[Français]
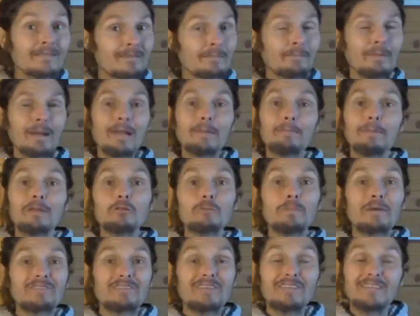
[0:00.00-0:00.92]
C'est pas la peine
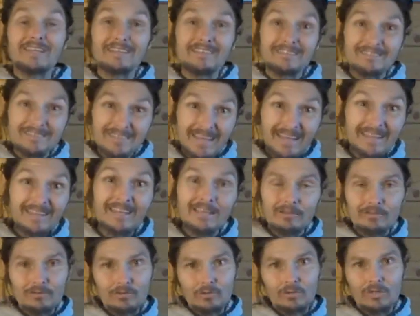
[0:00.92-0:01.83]
de passer des
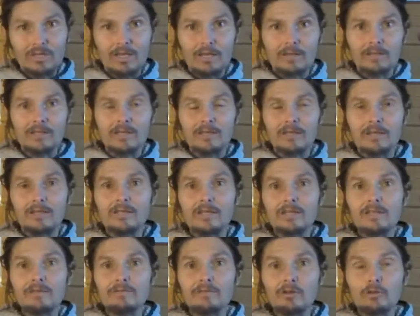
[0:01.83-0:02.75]
années sur des, des,
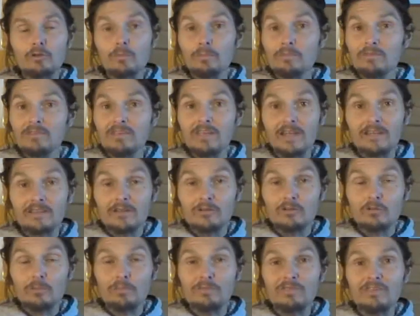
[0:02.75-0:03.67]
divans de
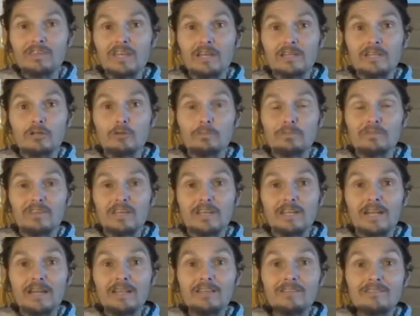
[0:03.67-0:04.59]
psychiatres, de psychiatres et de
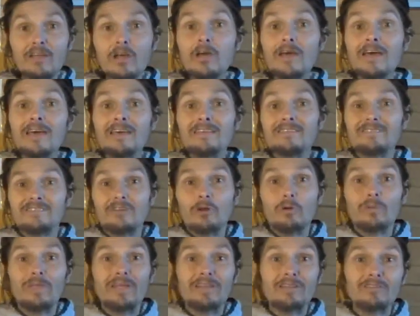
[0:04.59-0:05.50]
psychanalystes.
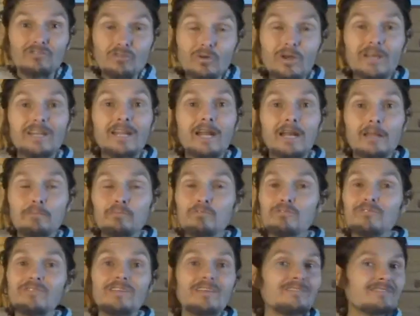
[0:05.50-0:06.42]
Si on a des surrénales
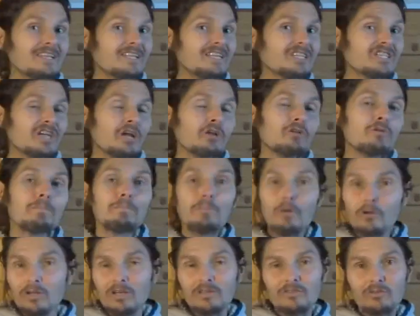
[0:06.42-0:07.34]
épuisées, c'est déjà une
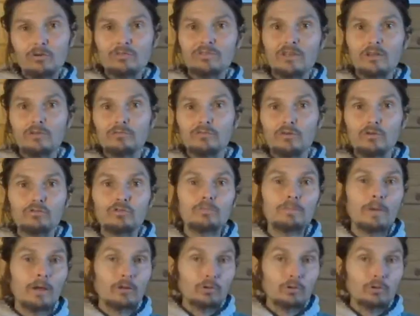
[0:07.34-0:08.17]
bonne raison que ça ne fonctionne